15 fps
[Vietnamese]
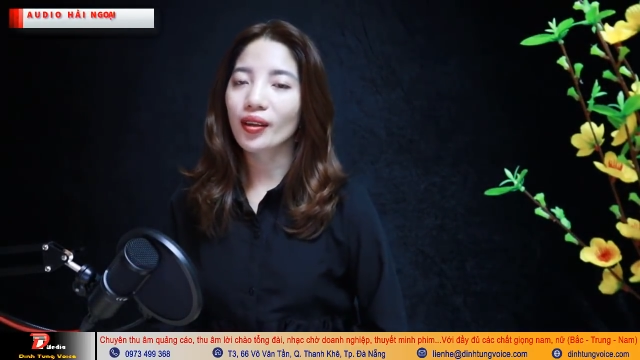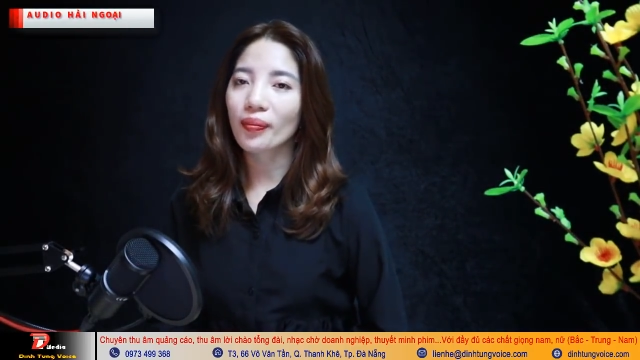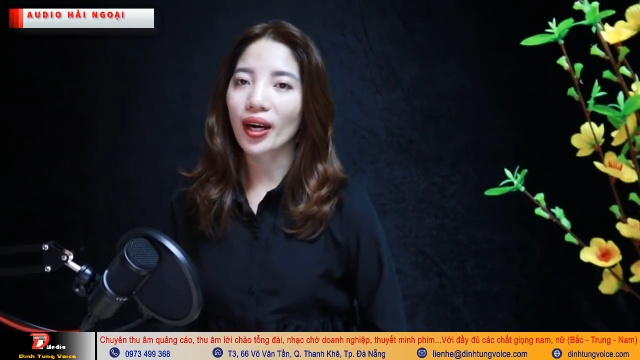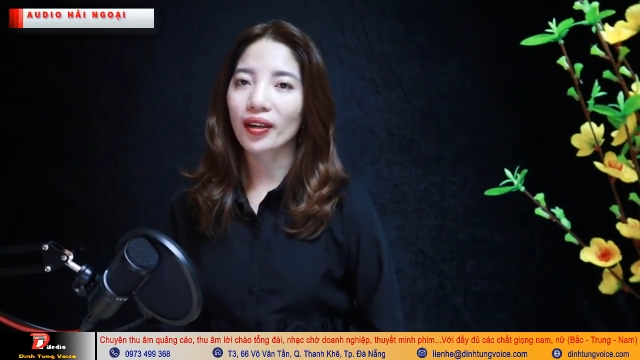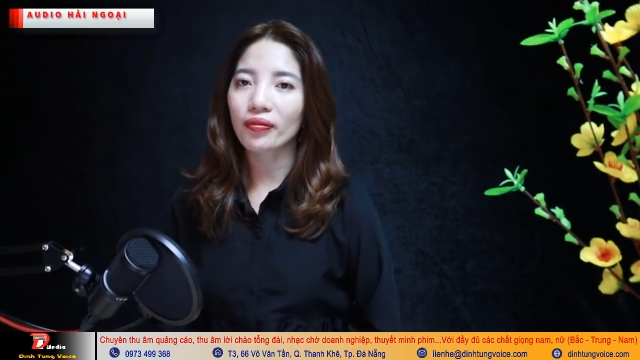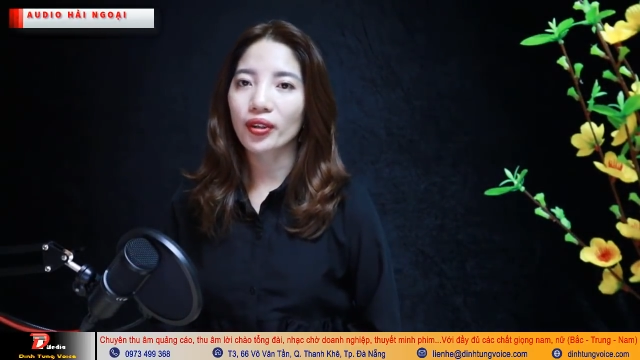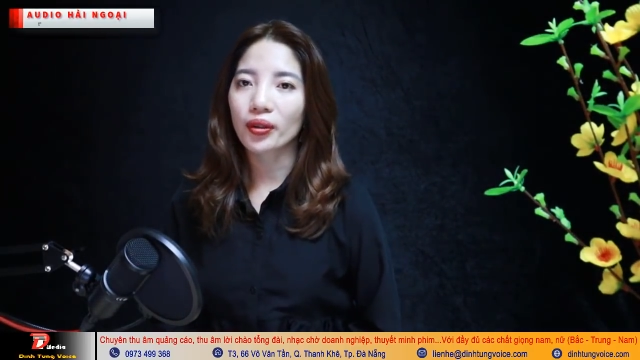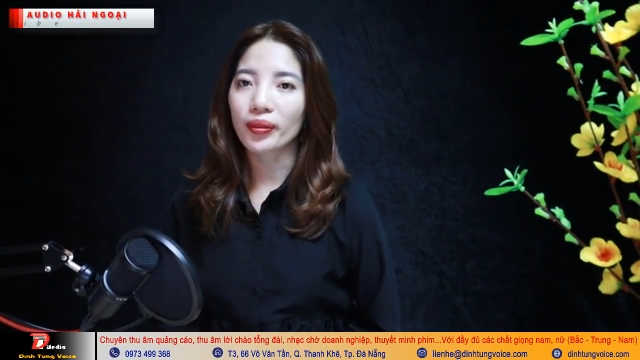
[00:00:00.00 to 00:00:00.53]
Tâm
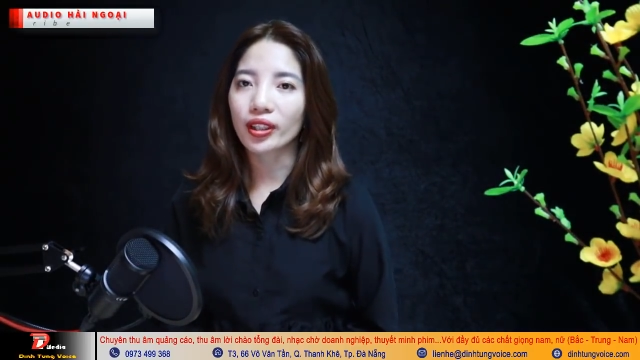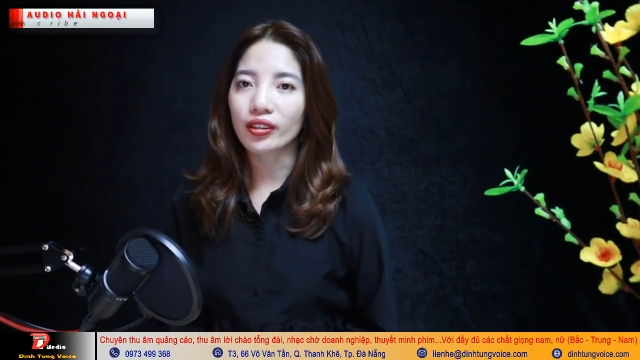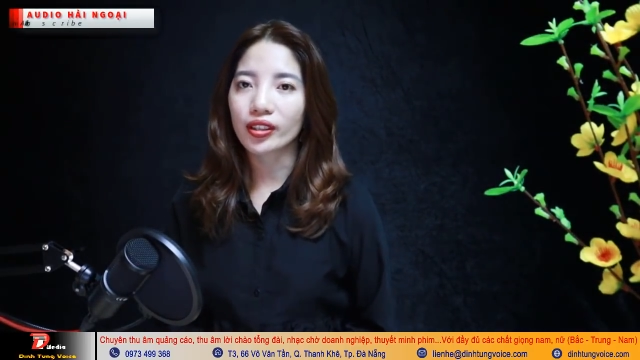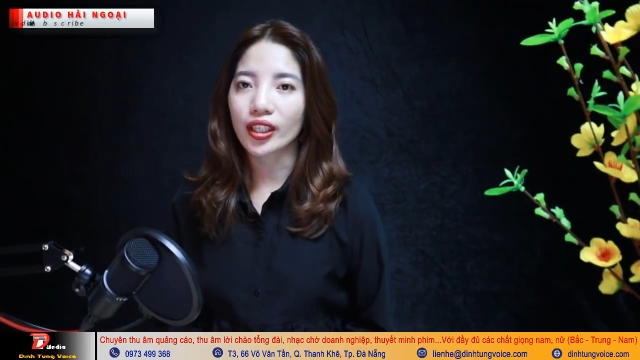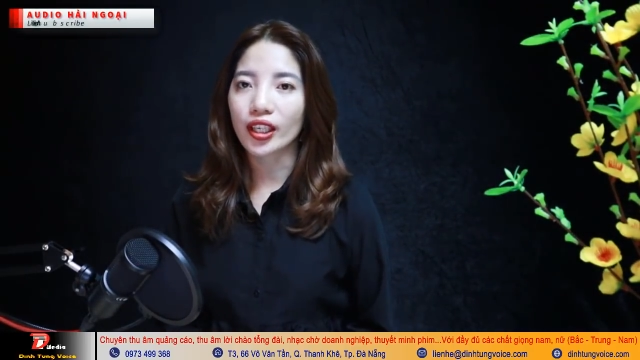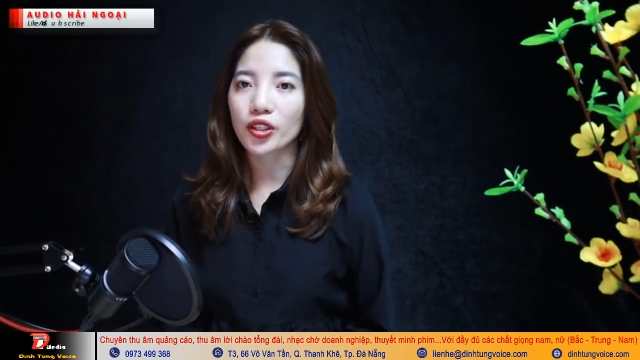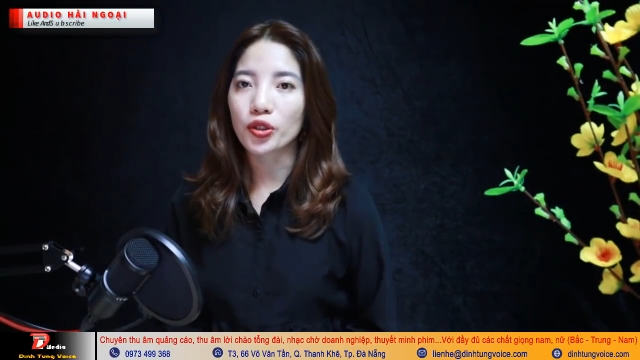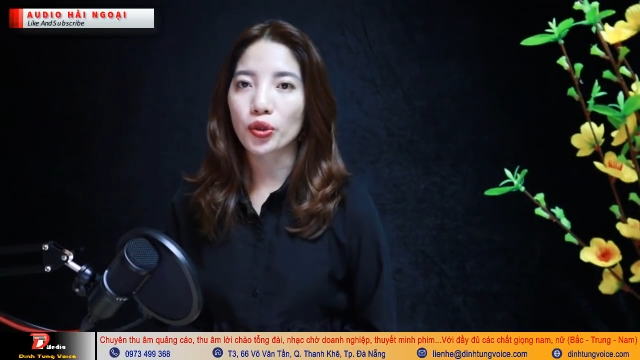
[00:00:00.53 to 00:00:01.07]
An vừa mới
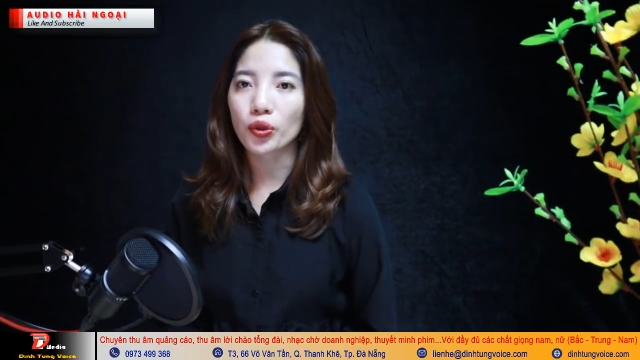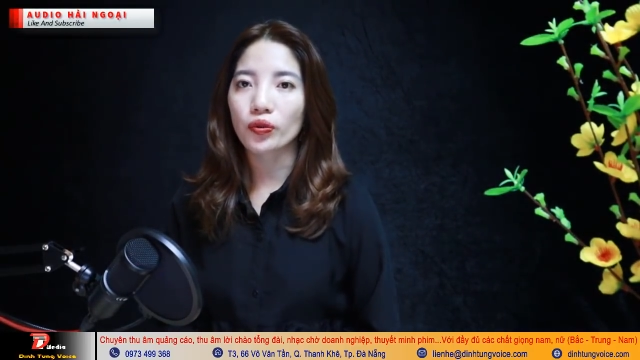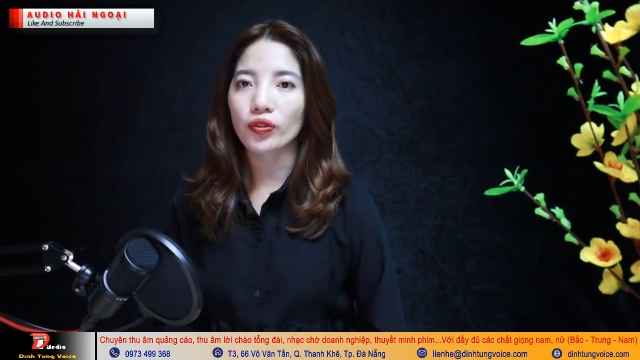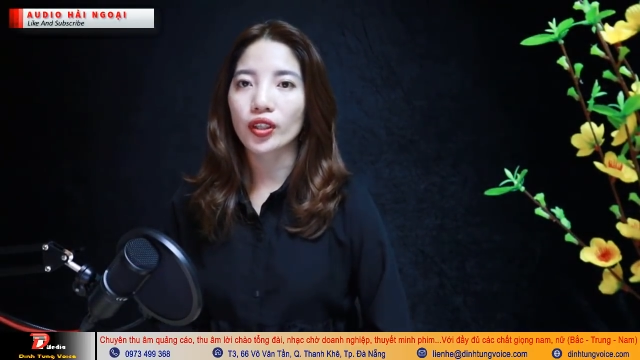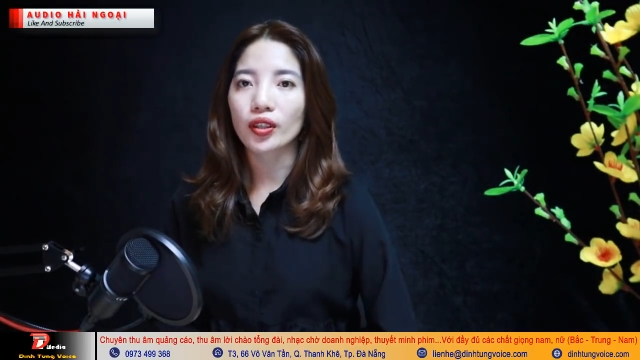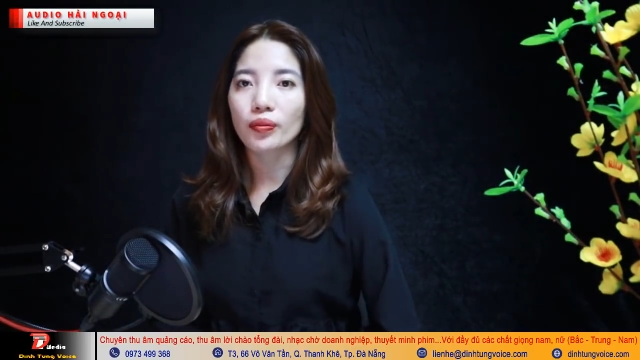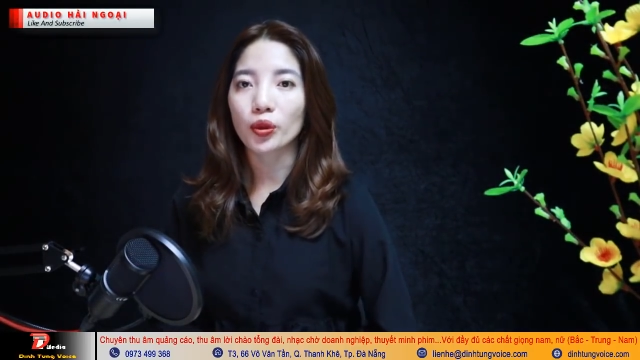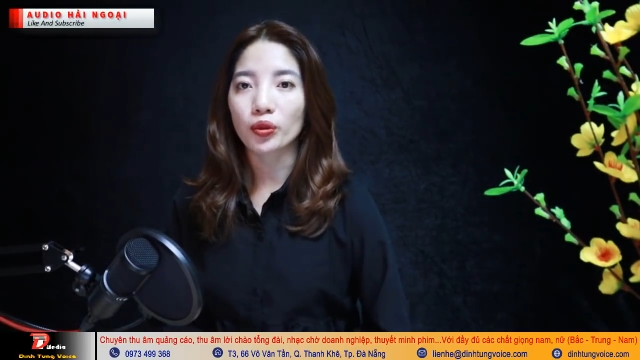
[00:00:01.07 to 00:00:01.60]
gửi đến cho quý
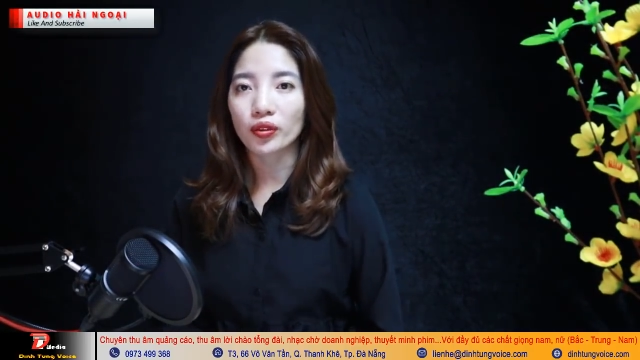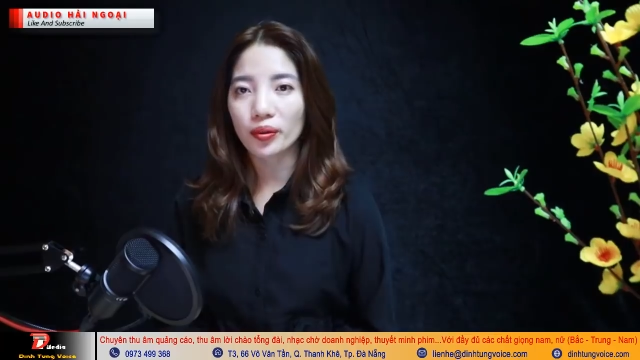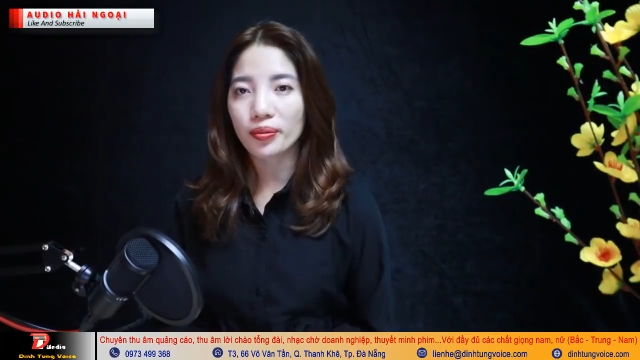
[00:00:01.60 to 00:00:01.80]
vị một